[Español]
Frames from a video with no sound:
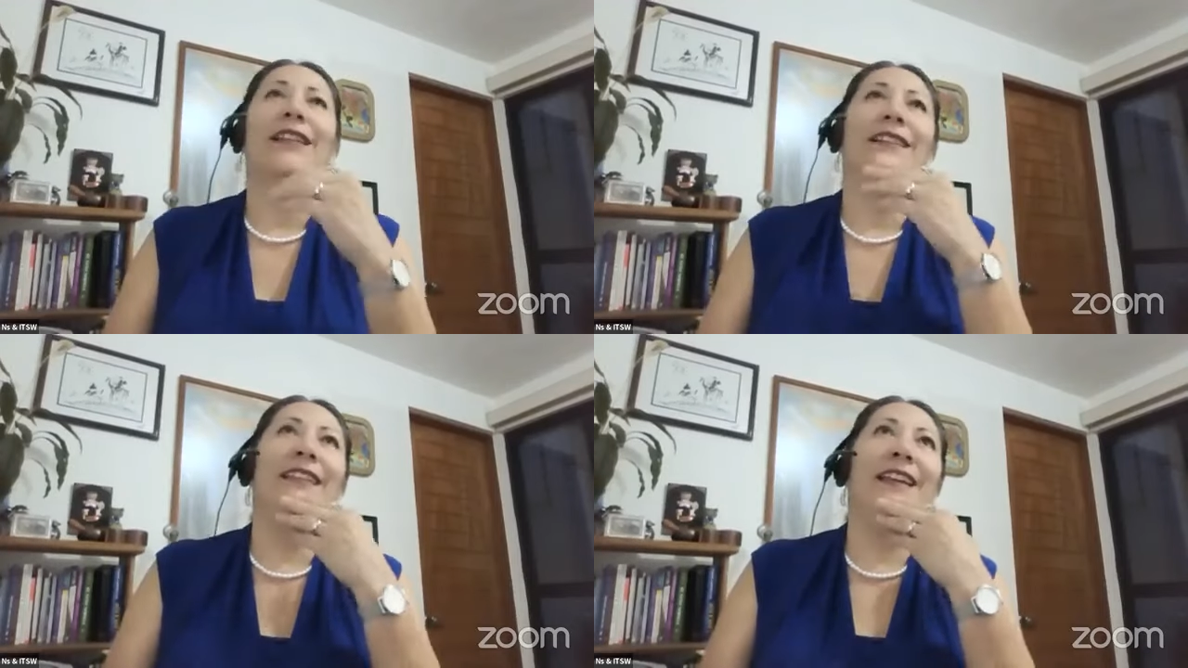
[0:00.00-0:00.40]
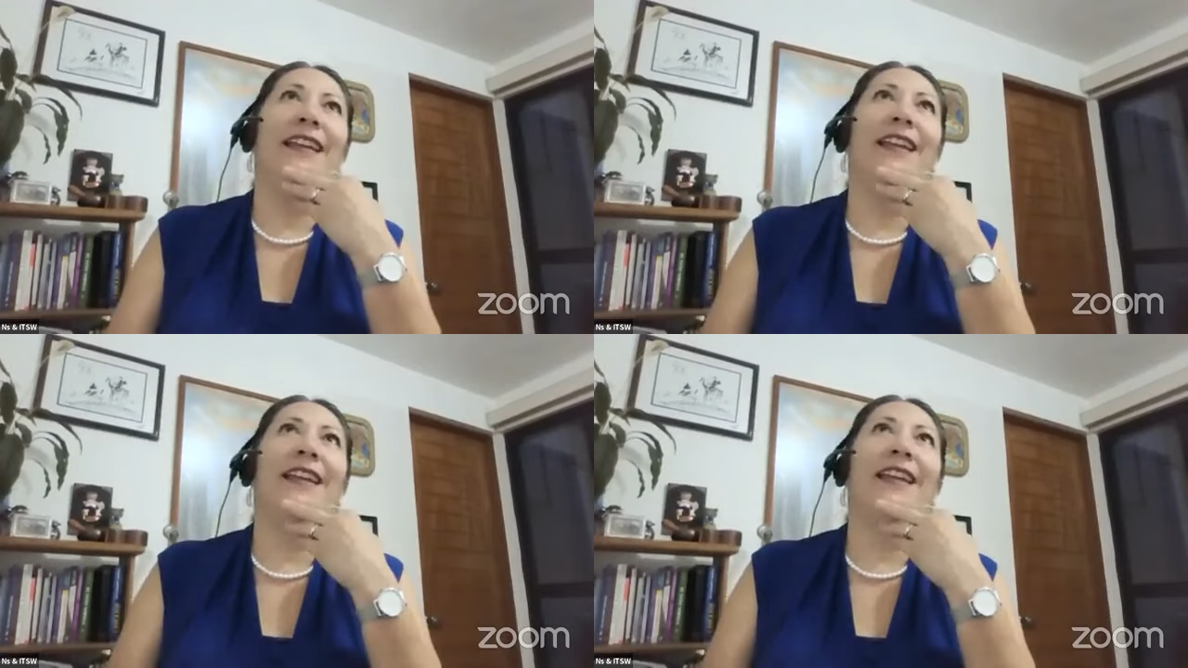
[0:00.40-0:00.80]

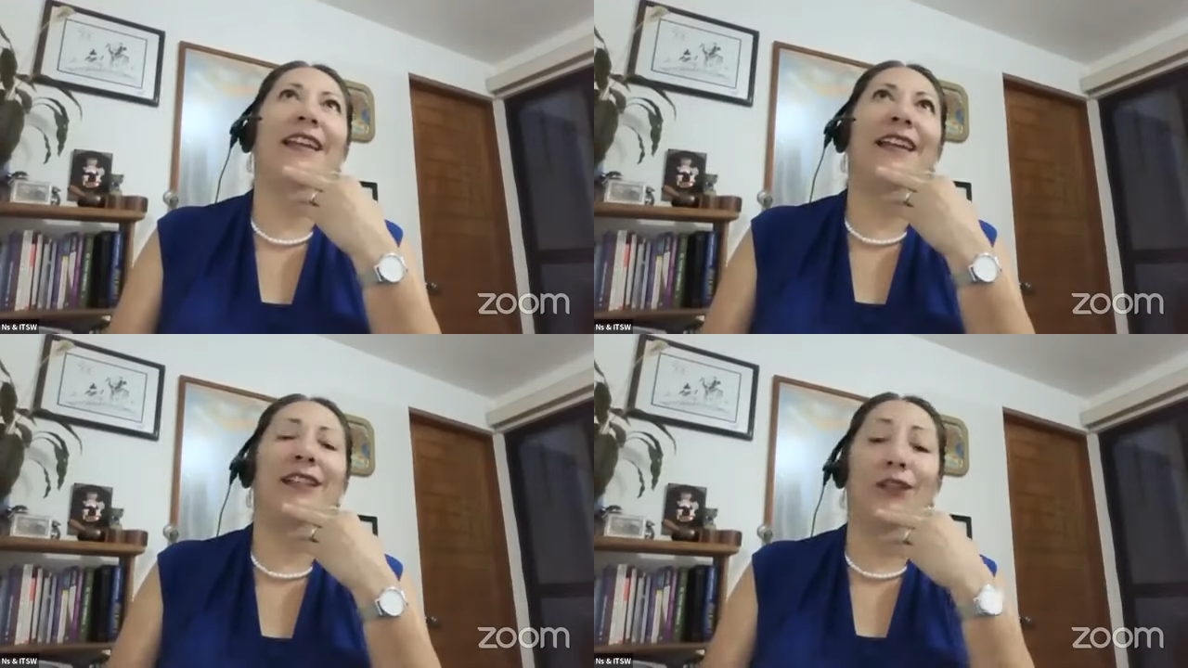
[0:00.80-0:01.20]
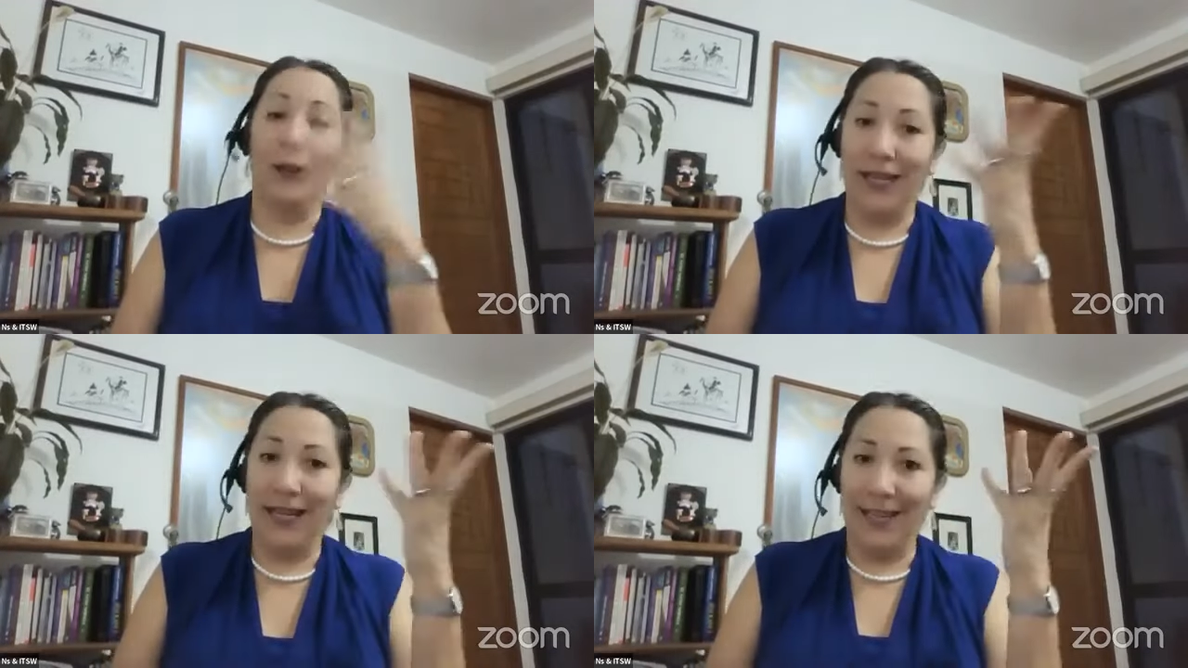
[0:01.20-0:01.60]
de eh,
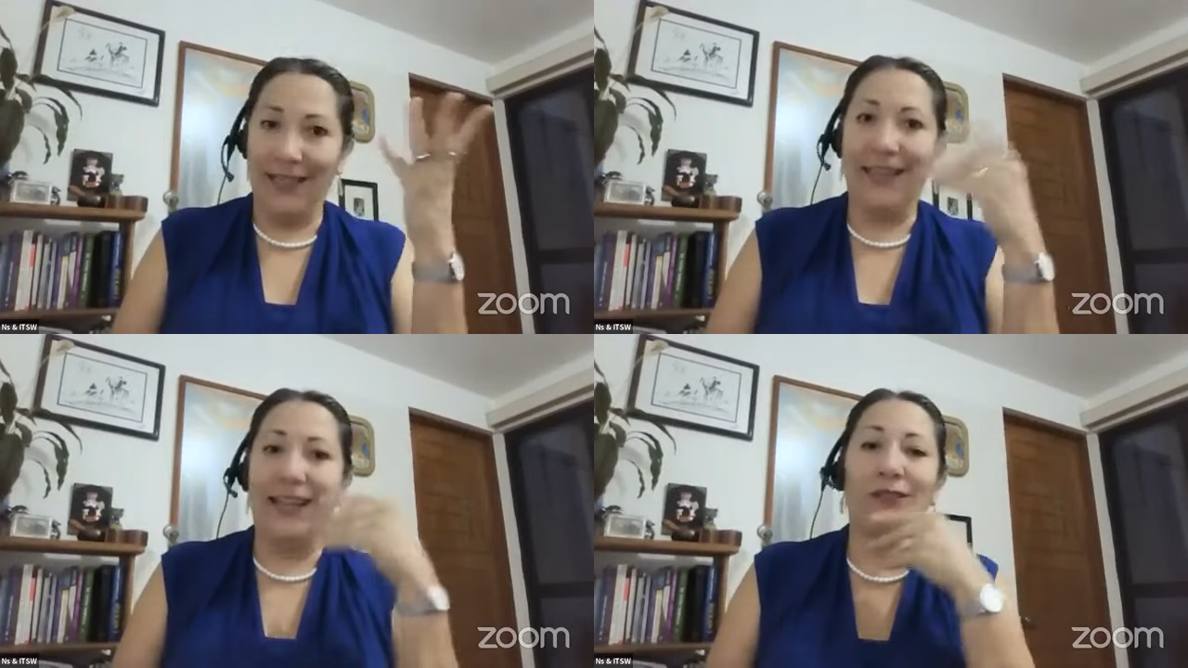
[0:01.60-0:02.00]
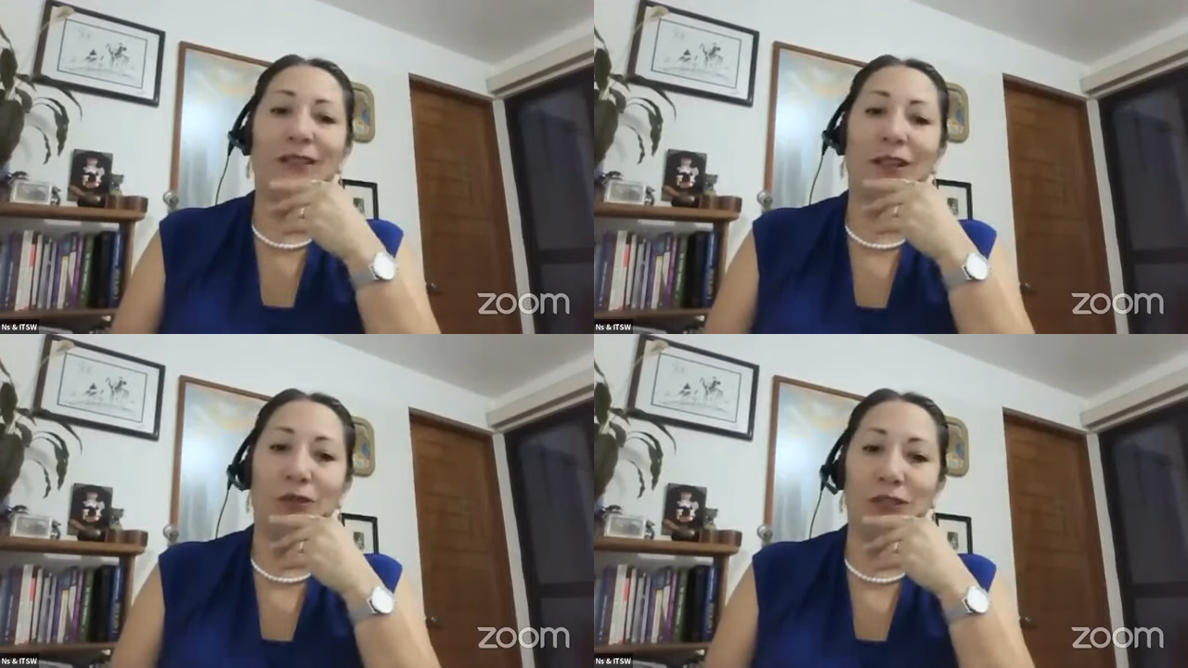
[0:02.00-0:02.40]
lo que era el
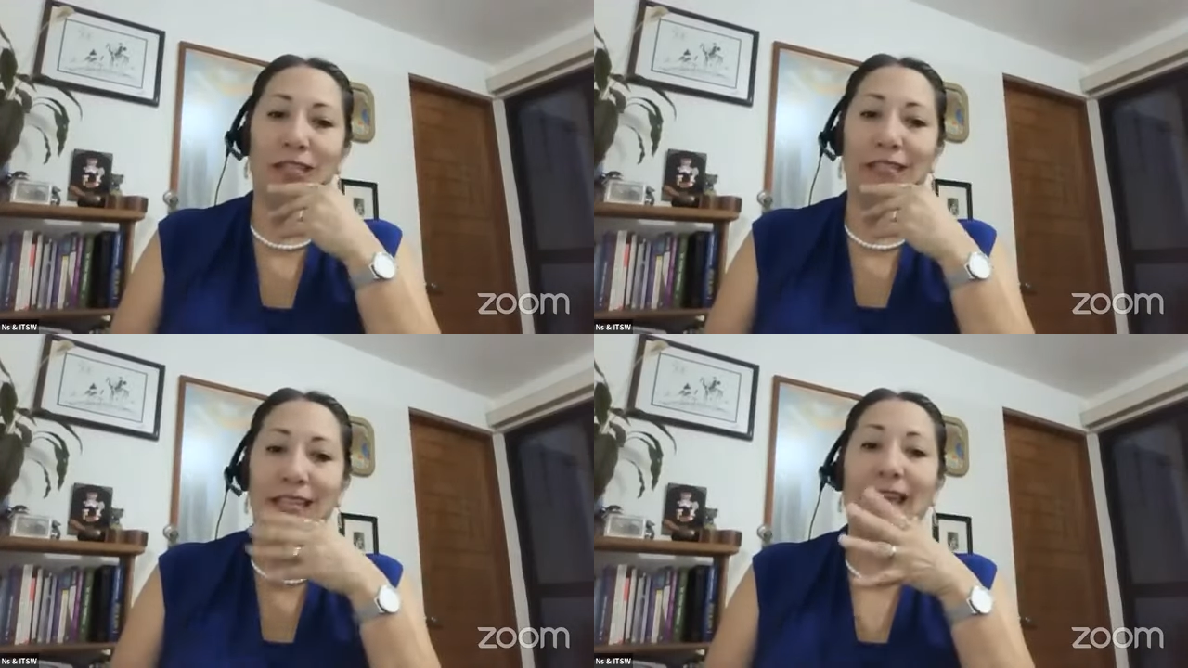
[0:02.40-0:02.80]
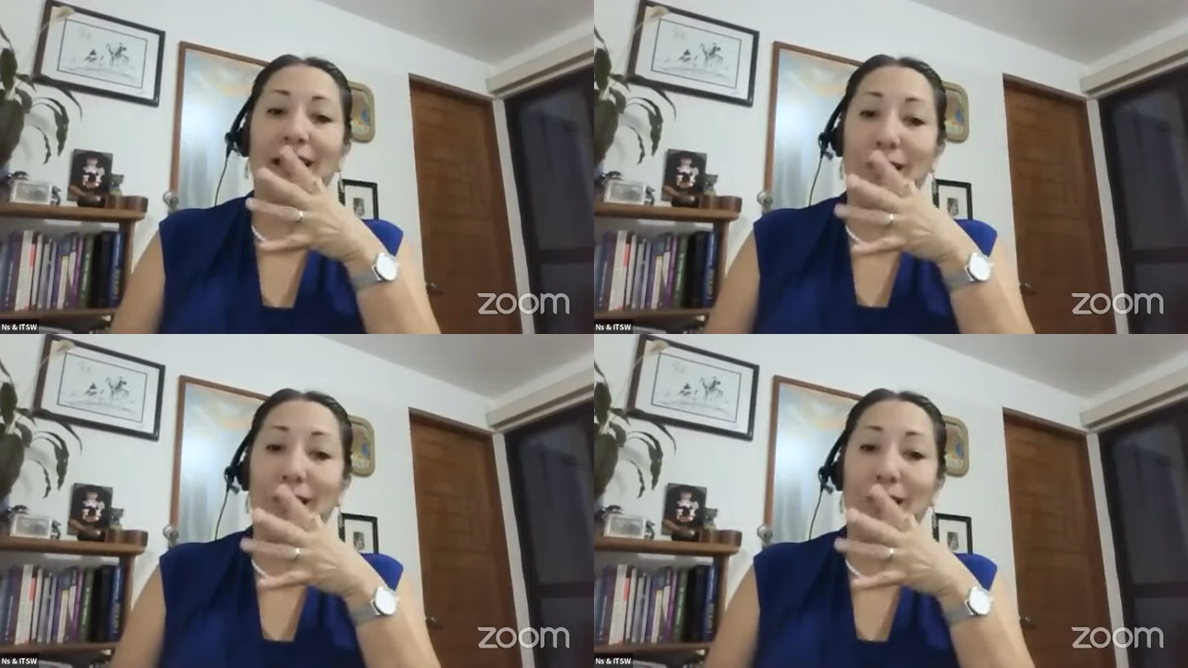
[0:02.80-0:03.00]
liderazgo de conciencia